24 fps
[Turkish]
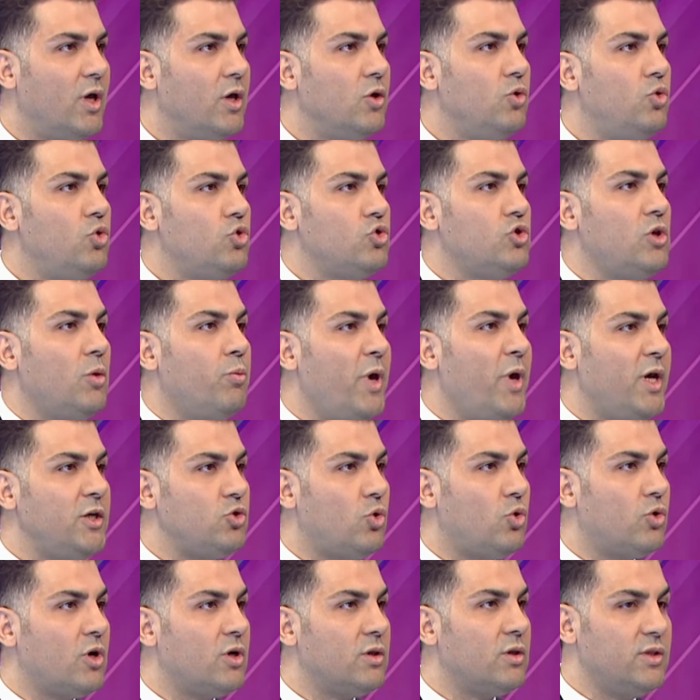%5
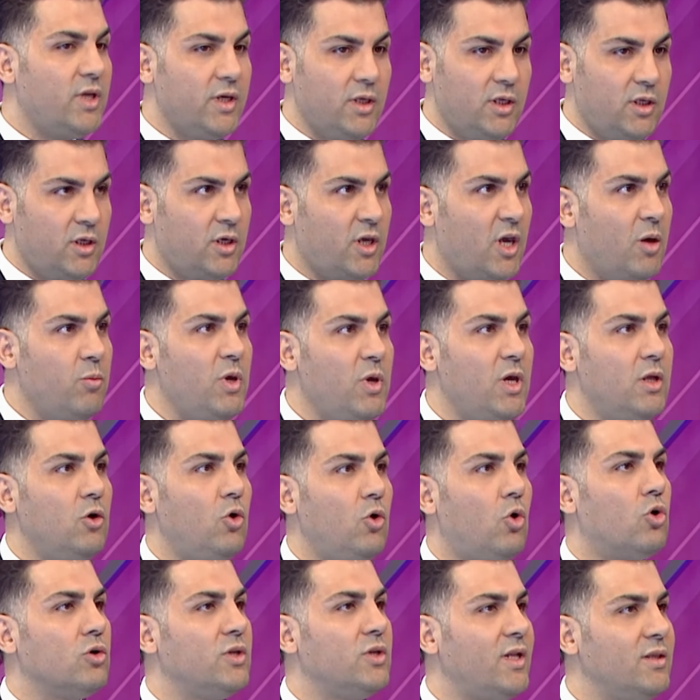oranında kemiğini
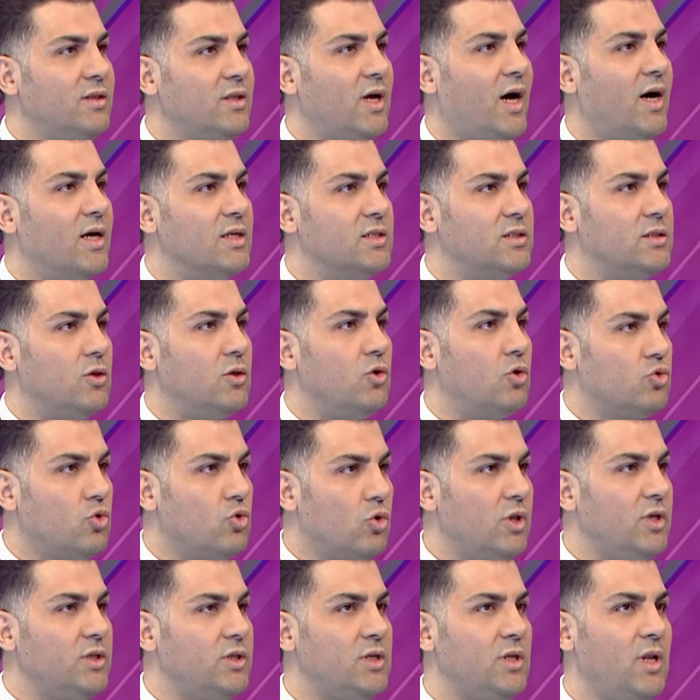oradan tahsis ediyor.
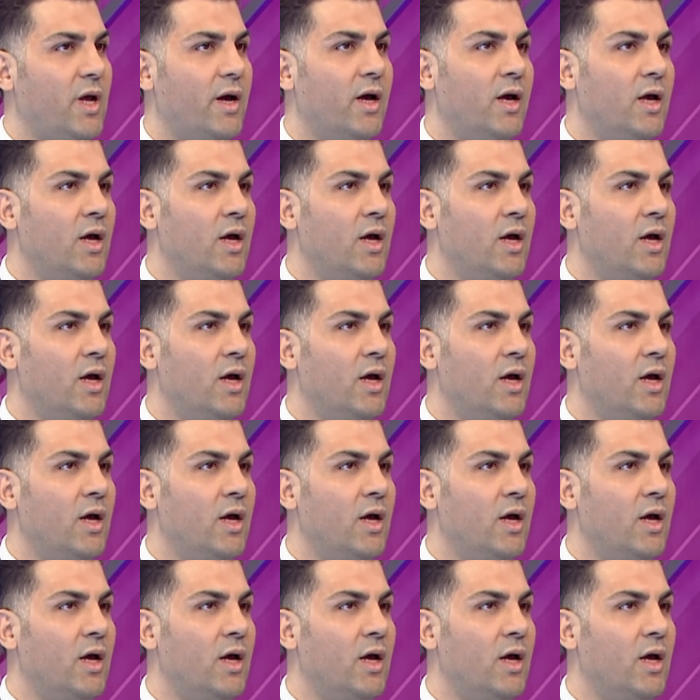Dolayısıyla